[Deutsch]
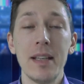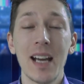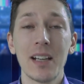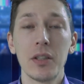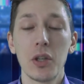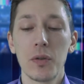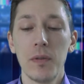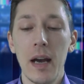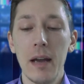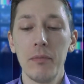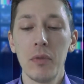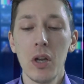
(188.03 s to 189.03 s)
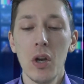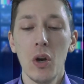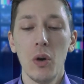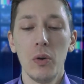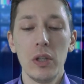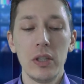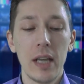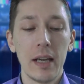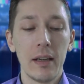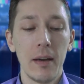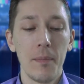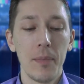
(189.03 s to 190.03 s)
taktisch fahren und ich
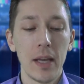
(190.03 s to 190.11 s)
denke,